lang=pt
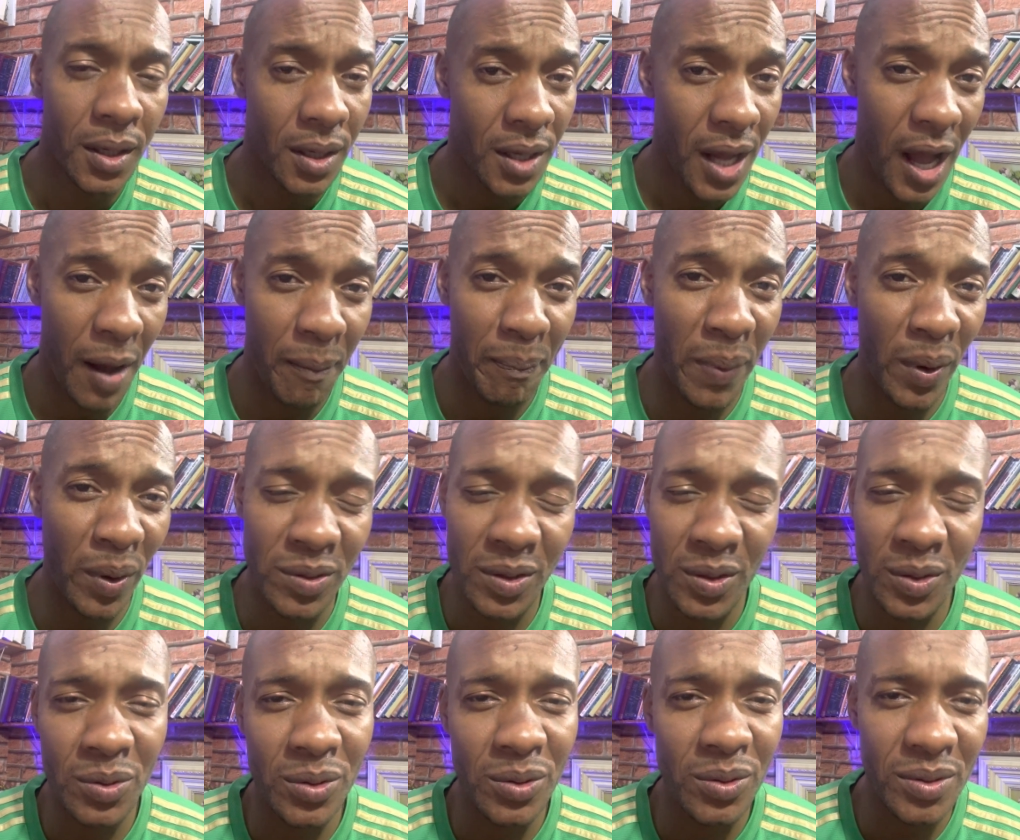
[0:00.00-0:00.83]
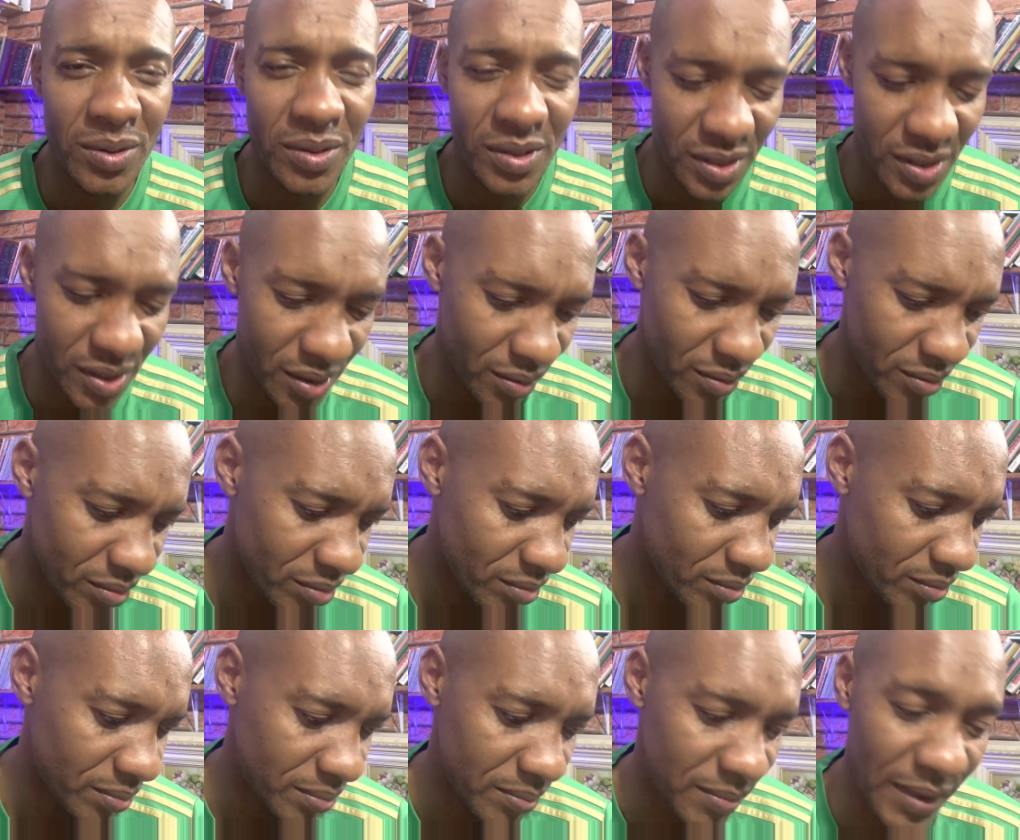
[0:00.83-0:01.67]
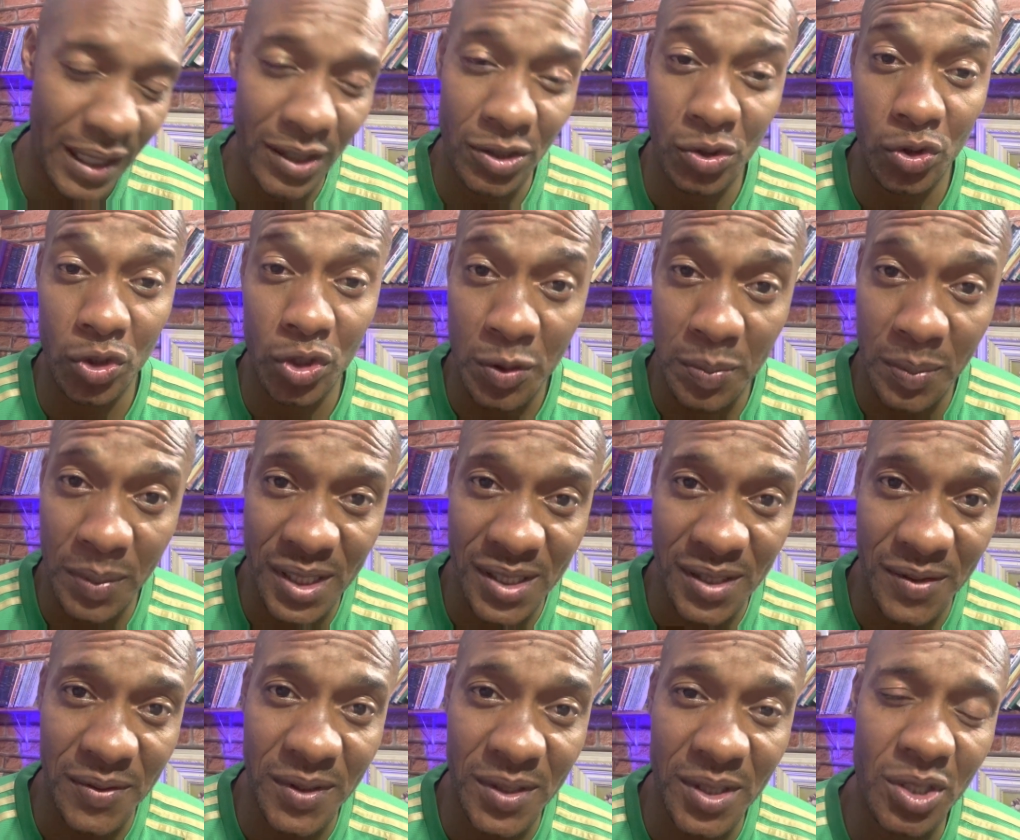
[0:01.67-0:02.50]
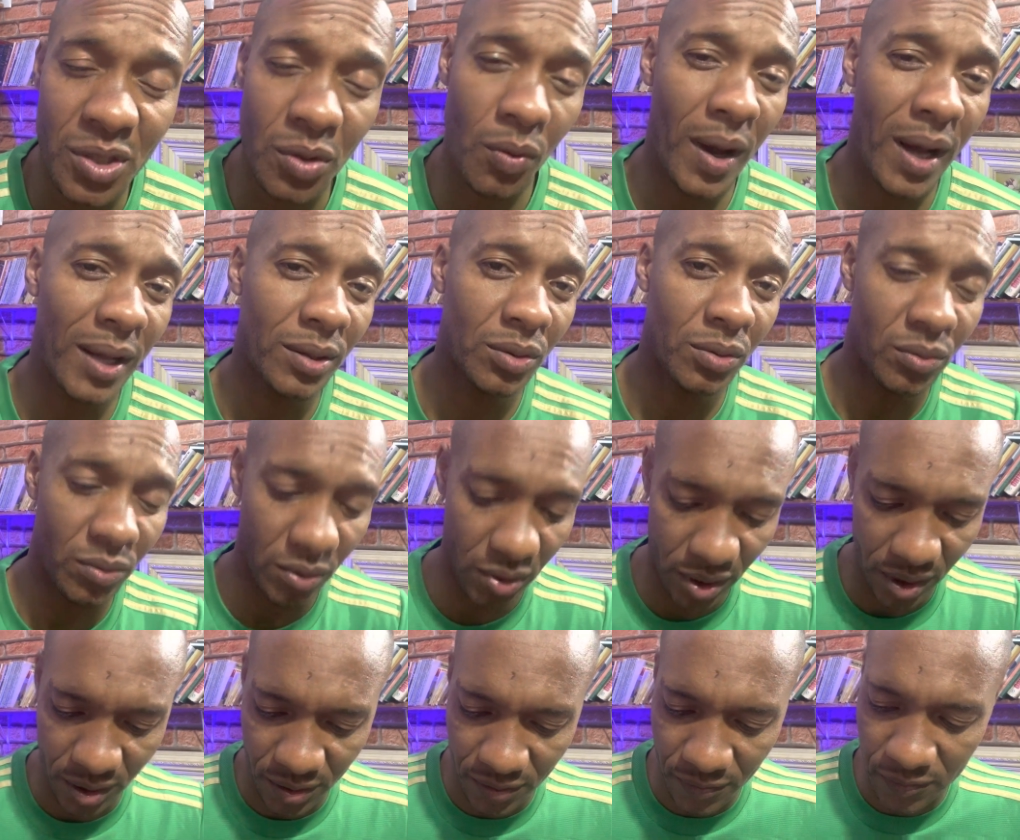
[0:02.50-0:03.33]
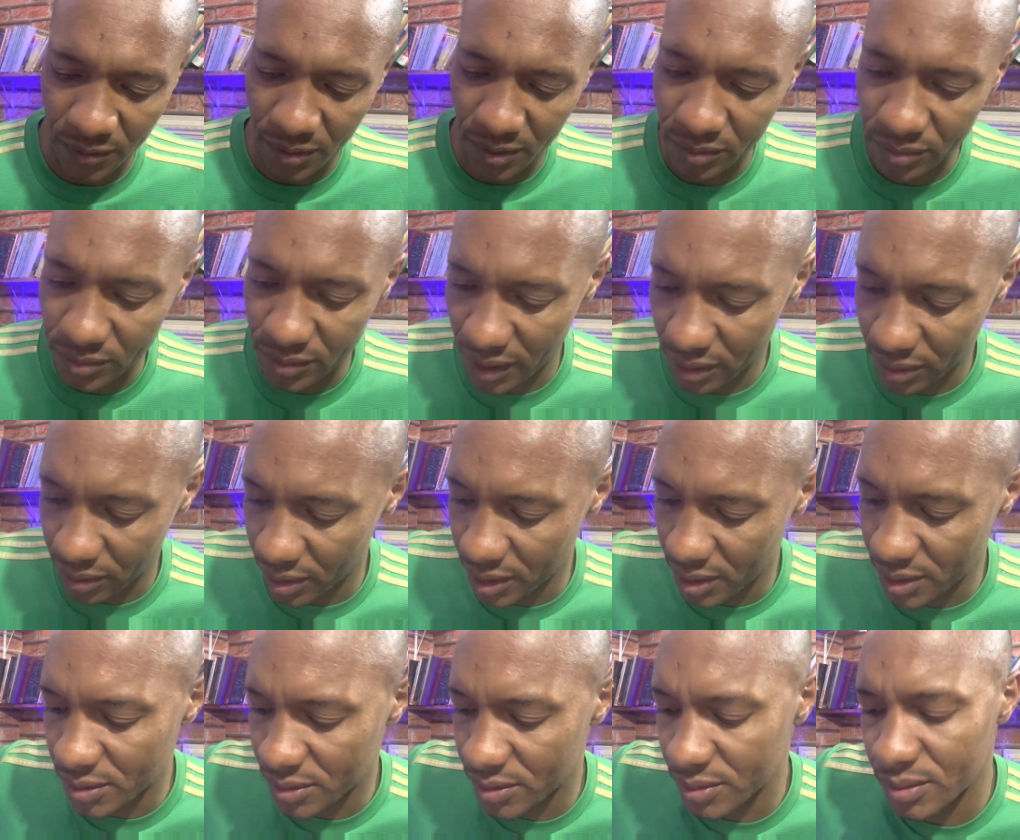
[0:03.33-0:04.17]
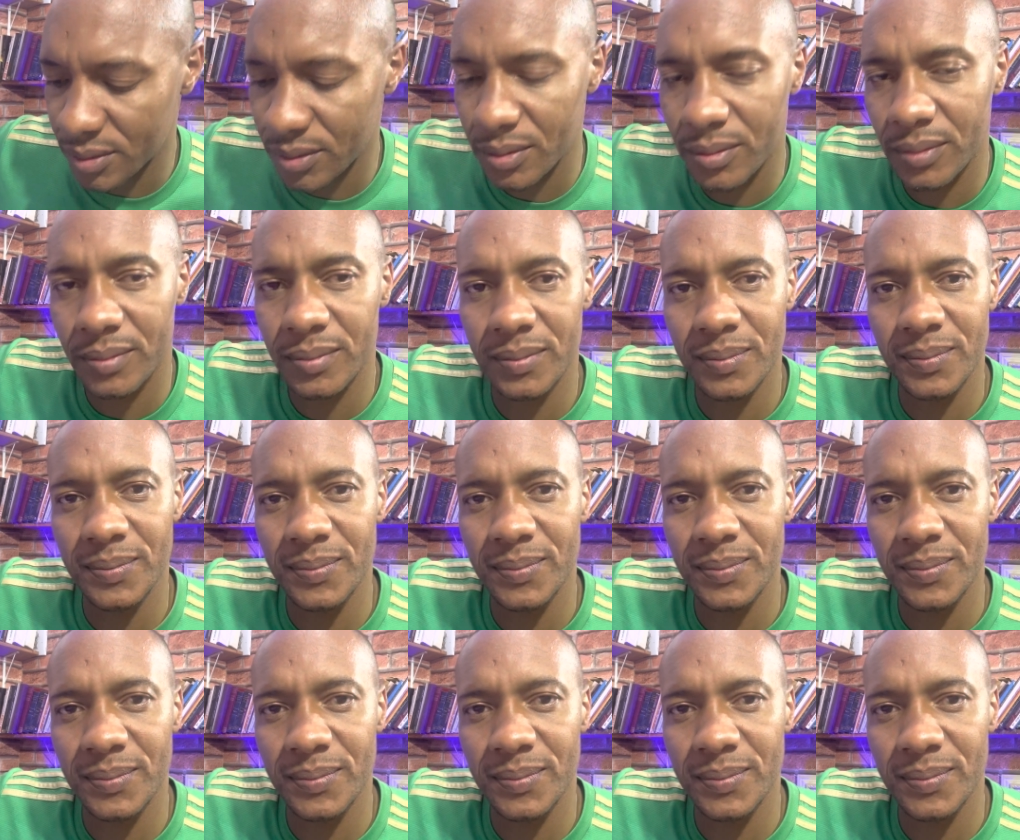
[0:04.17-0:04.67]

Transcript: A pauta no Cruzeiro nas últimas 24 horas foi um negócio